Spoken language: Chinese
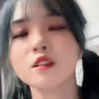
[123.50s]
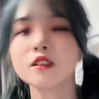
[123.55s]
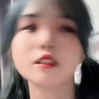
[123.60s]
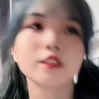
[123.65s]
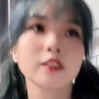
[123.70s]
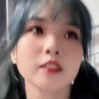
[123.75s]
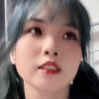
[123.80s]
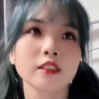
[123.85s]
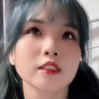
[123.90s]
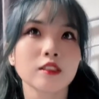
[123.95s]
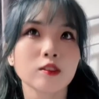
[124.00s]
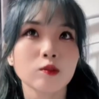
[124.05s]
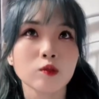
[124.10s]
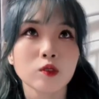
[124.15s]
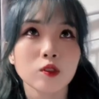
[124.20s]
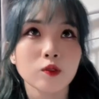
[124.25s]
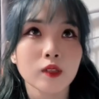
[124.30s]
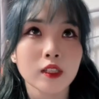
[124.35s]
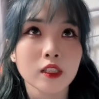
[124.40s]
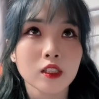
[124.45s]
真的
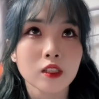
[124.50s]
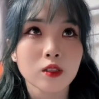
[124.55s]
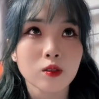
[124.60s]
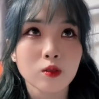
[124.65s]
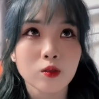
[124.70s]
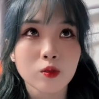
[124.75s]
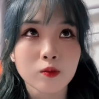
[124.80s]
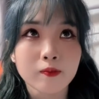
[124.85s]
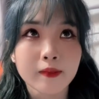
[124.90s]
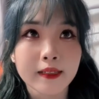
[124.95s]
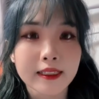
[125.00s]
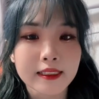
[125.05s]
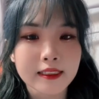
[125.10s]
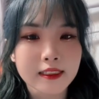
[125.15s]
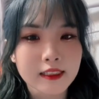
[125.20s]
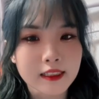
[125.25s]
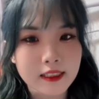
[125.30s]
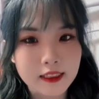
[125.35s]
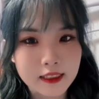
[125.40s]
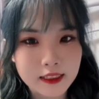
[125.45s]
万事俱备，
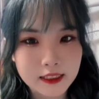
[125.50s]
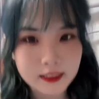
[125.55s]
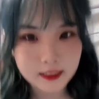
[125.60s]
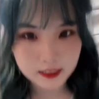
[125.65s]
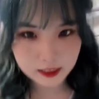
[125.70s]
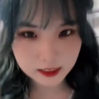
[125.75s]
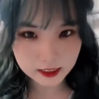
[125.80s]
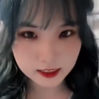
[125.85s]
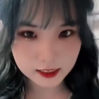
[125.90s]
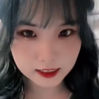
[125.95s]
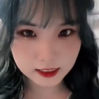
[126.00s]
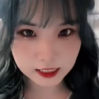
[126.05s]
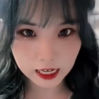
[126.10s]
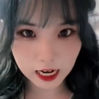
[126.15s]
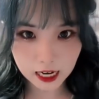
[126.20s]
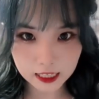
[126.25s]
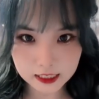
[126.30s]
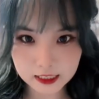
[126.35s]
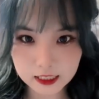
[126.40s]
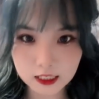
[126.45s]
只
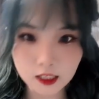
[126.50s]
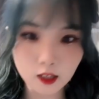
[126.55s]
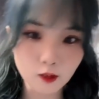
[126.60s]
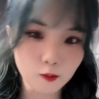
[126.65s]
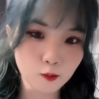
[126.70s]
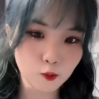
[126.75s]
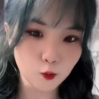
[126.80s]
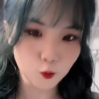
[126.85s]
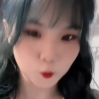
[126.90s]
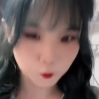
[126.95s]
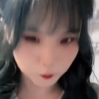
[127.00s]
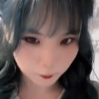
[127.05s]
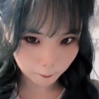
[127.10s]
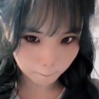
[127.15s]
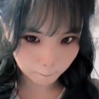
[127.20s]
差见老婆。